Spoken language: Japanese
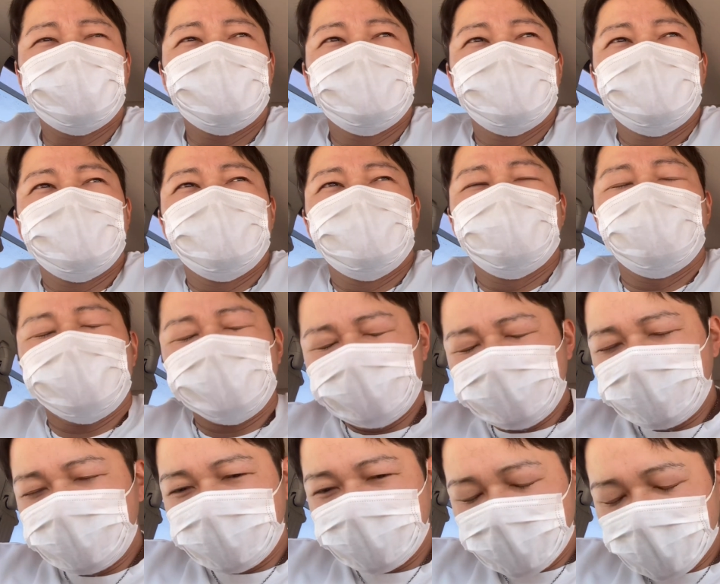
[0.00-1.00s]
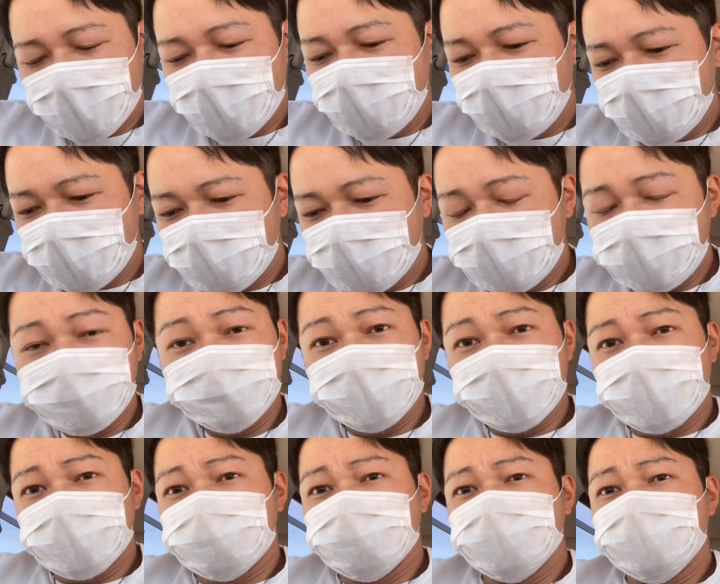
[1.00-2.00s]
あ、私が始め
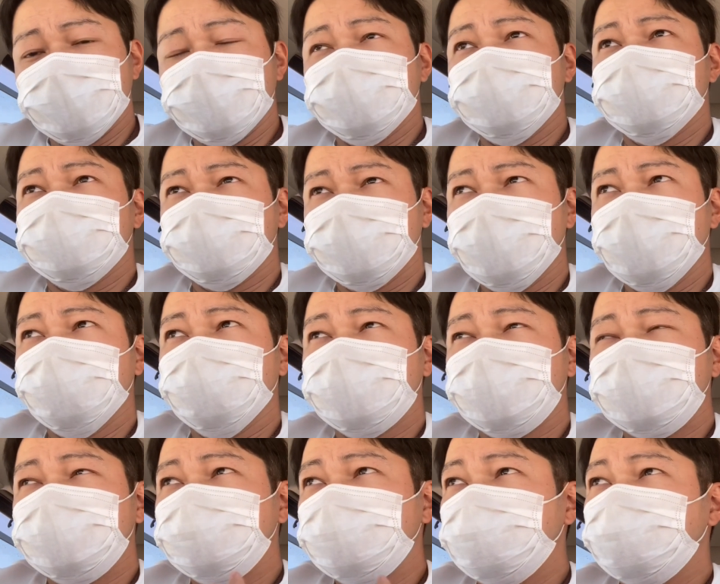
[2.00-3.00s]
た時なんですが、私は